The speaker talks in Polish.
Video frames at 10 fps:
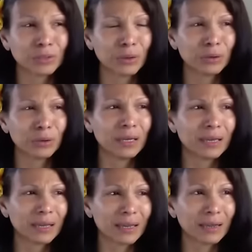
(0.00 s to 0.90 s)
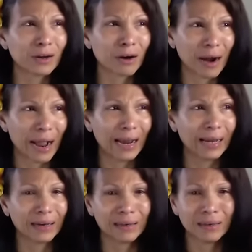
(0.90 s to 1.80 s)
Więc
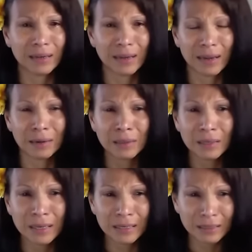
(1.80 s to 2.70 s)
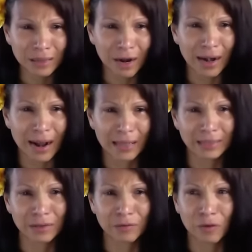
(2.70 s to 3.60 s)
płakał i zaczął prosić o
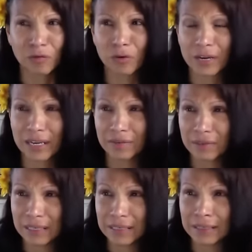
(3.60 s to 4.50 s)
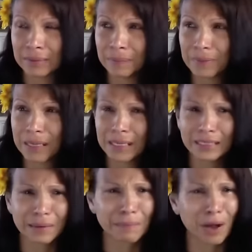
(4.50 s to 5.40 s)
przebaczenie. I powiedział, mamo,
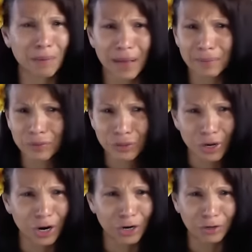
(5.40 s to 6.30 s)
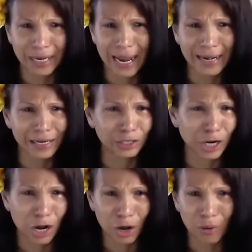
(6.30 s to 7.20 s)
przepraszam, ale ja nie
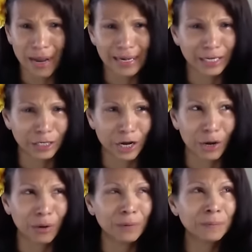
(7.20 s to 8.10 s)
wiedziałem, ja nie wiedziałem.